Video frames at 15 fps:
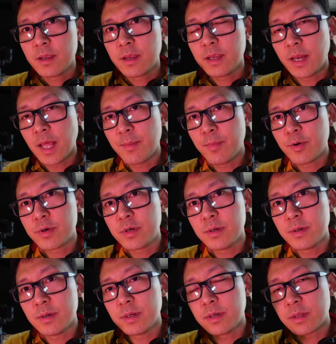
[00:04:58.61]
이
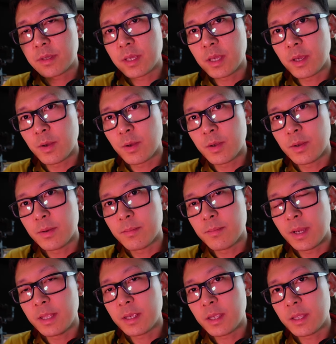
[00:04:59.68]
레버를 이렇게
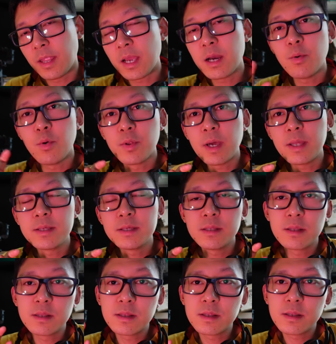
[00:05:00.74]
만약에 내가
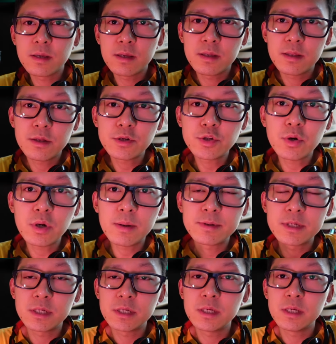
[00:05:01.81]
원하는 설정
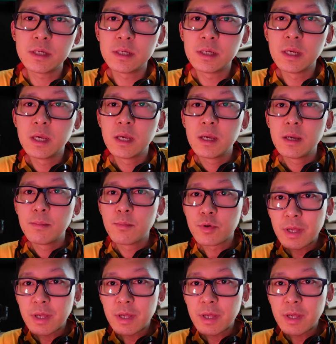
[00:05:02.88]
값이 뭐